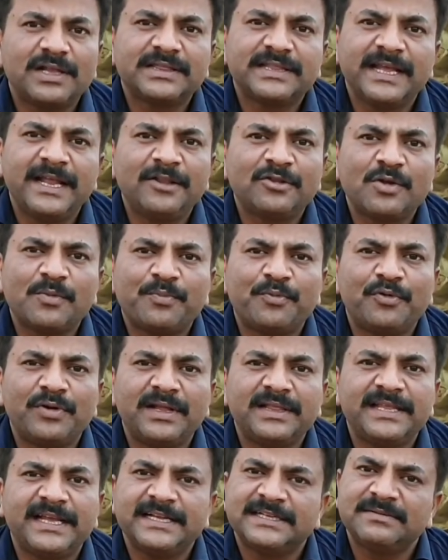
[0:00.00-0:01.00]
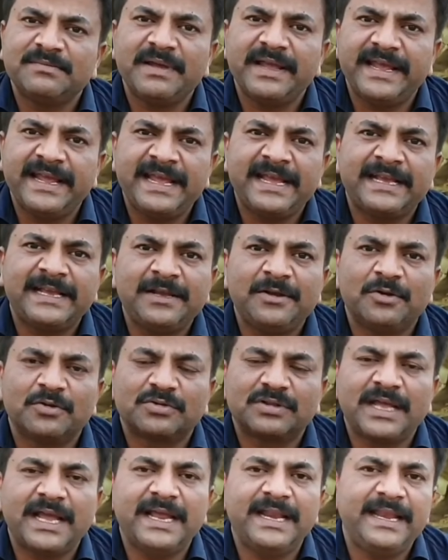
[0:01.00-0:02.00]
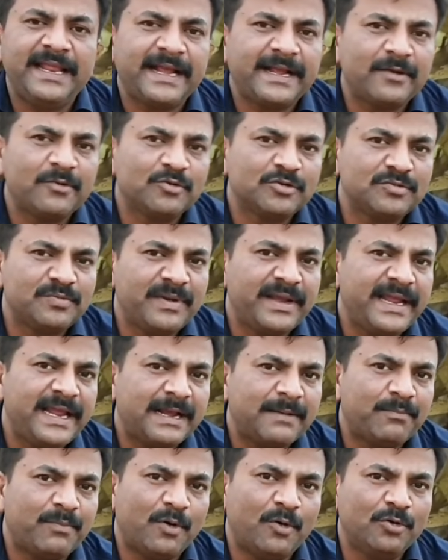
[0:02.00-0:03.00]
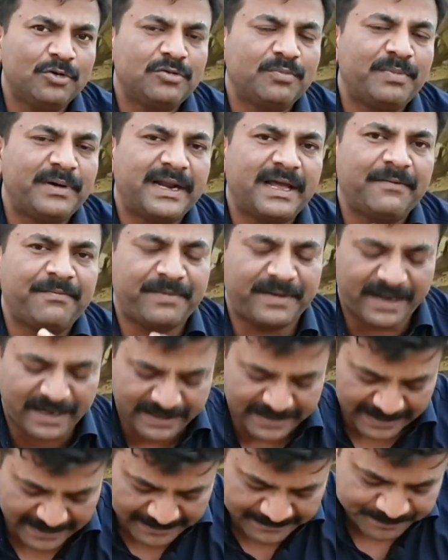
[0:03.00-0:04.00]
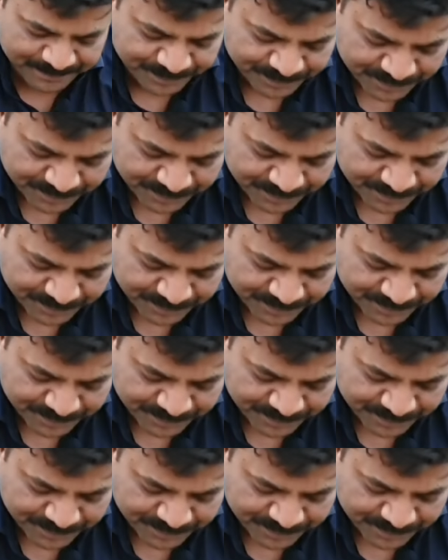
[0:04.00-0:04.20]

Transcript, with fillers: का तेल तो पूरे देश में एक ही होता है लेकिन उसमें एक बहुत बड़ा फ़र्क है